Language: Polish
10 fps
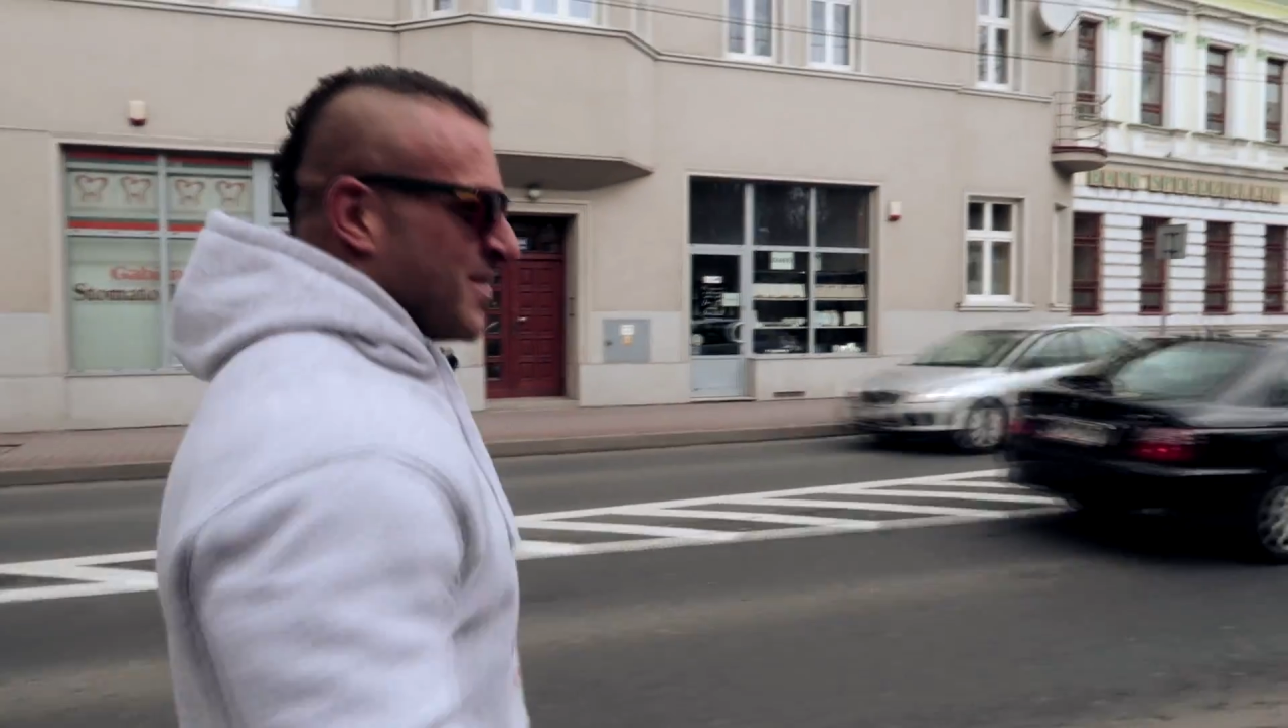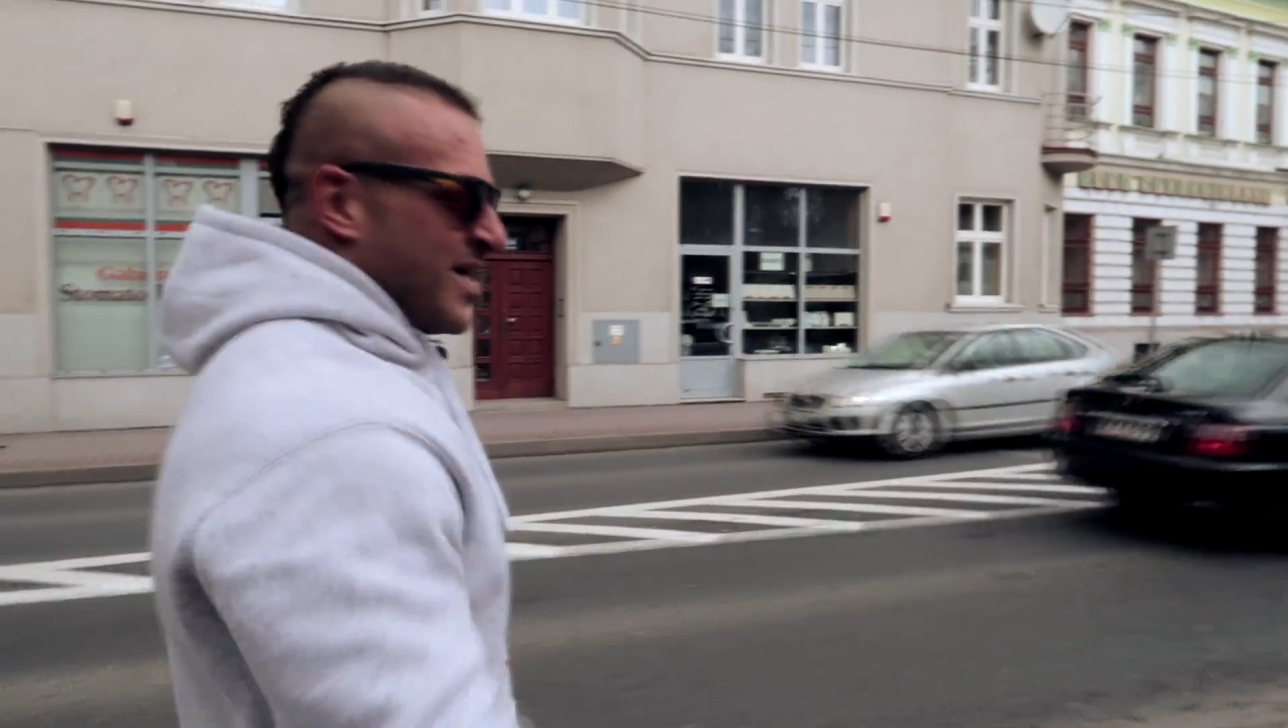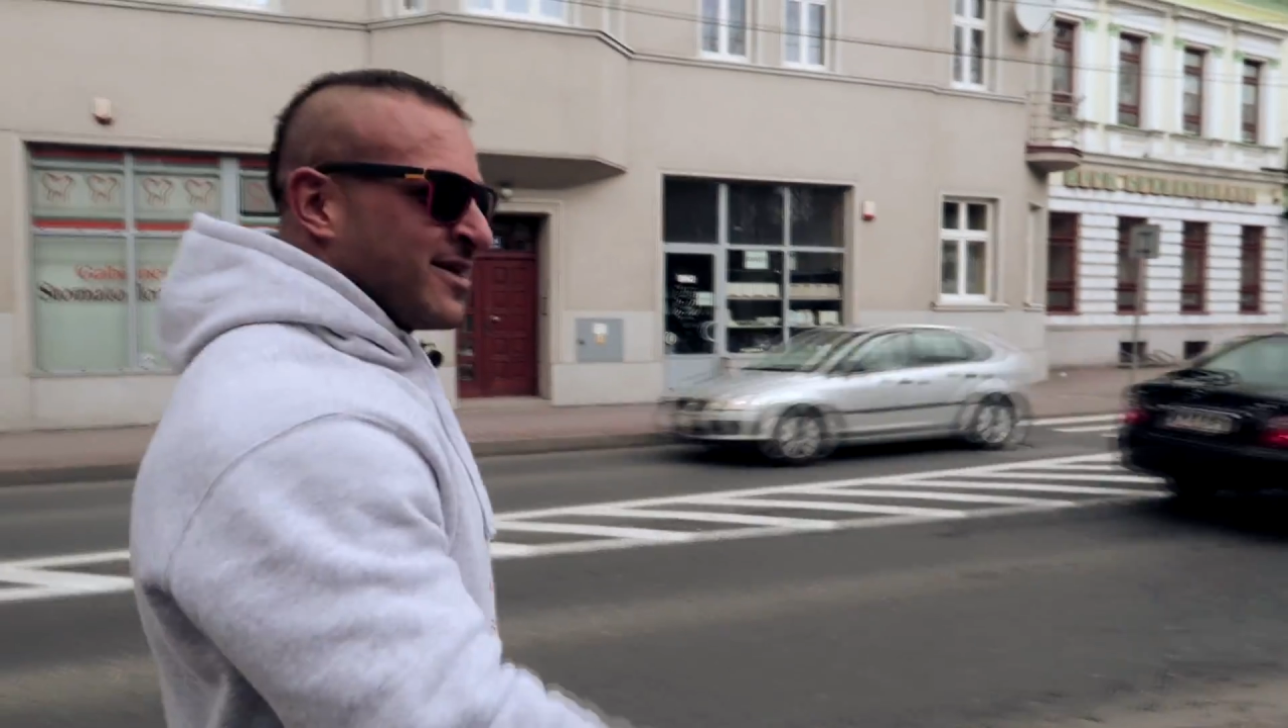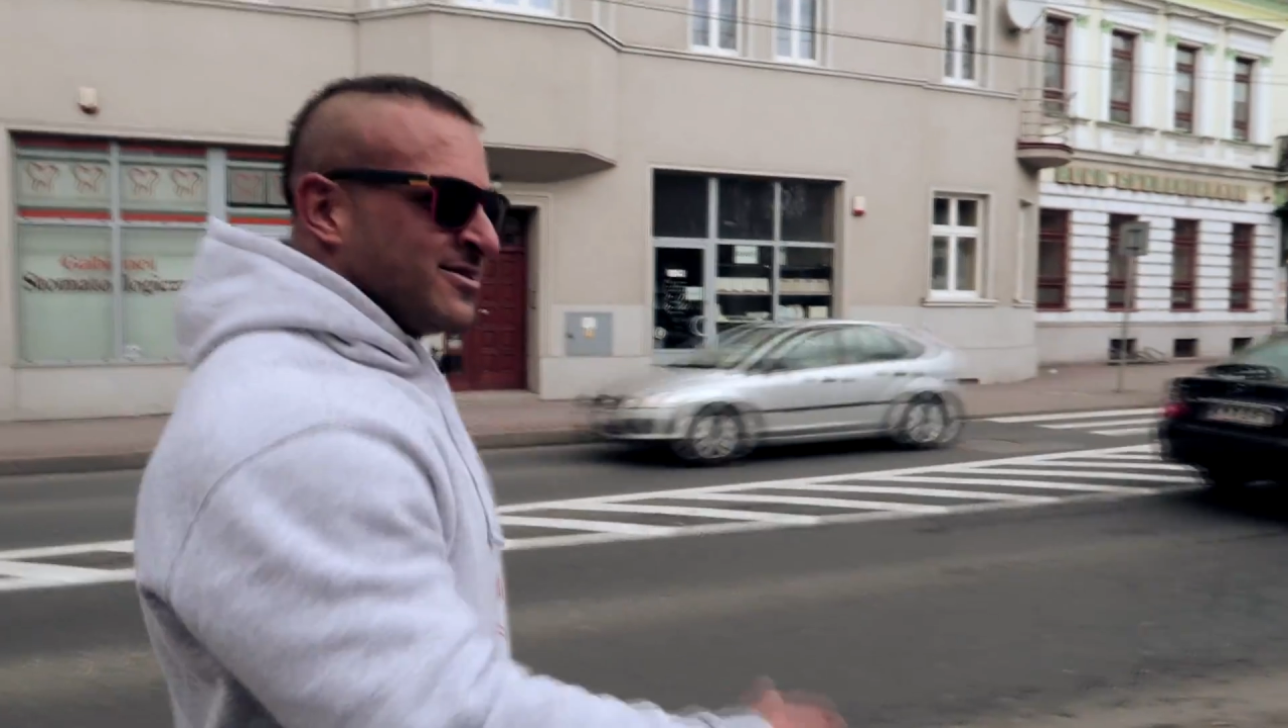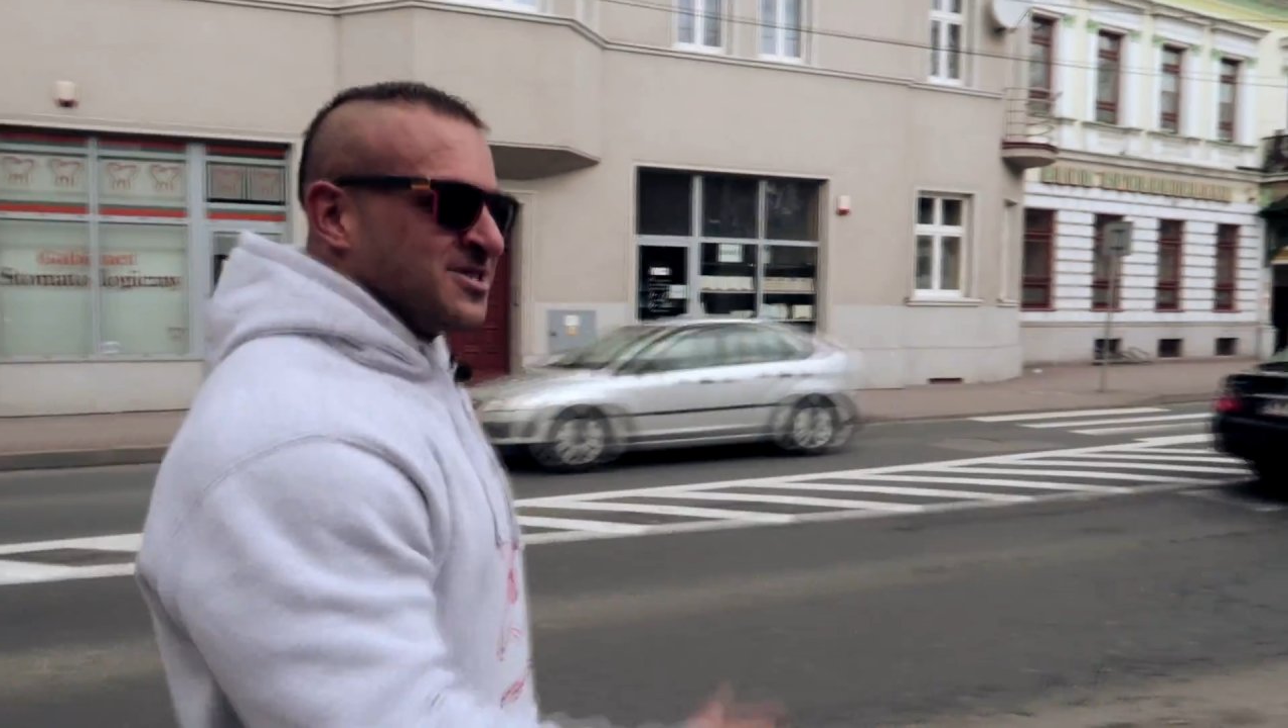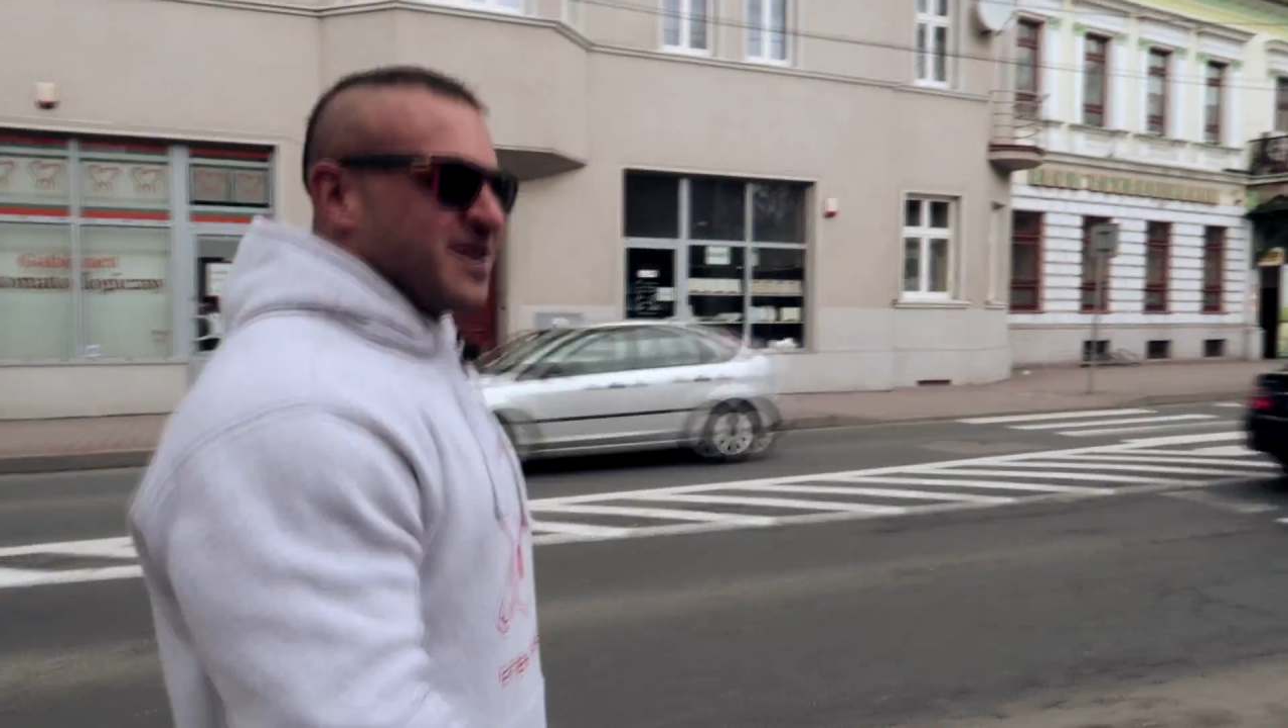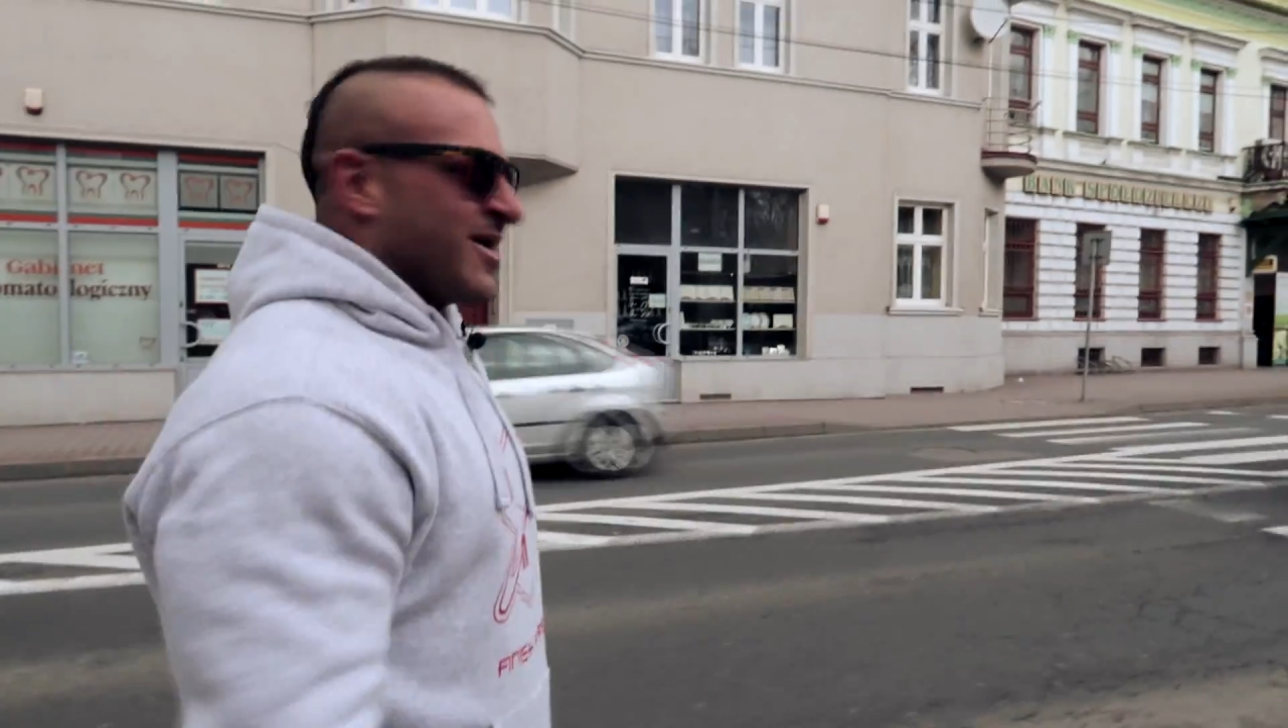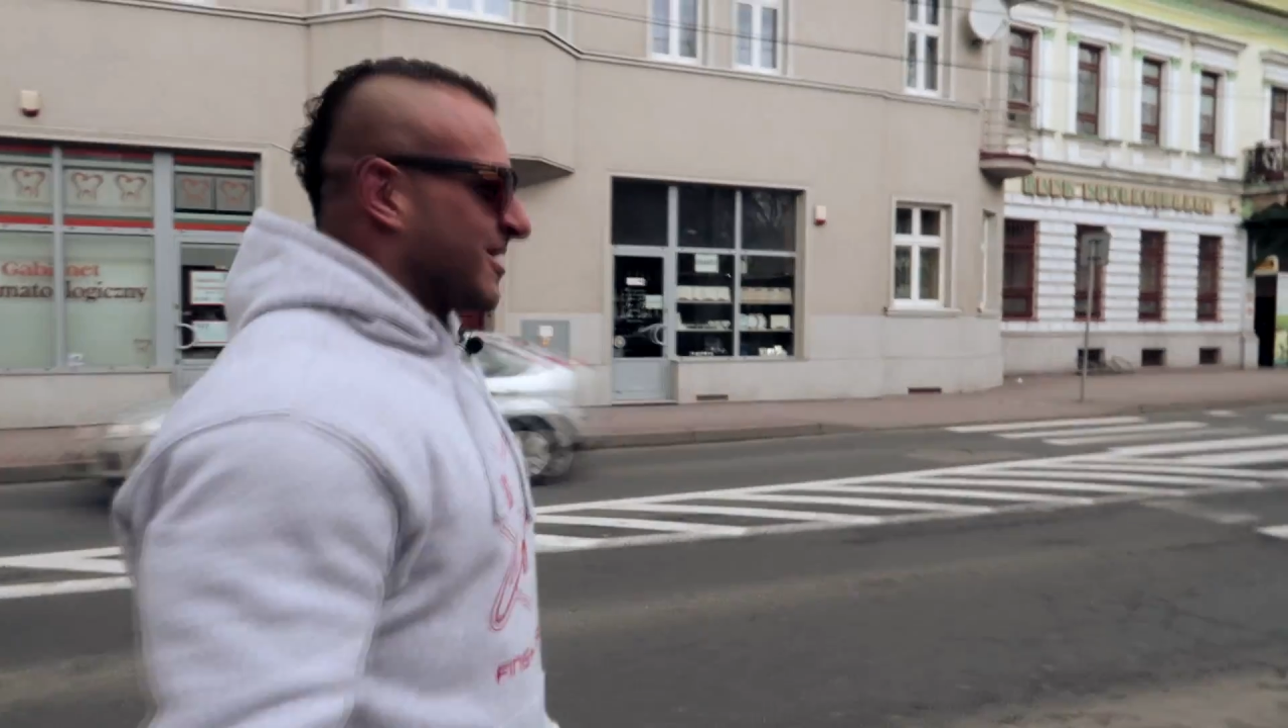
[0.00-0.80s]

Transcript: jak to działa,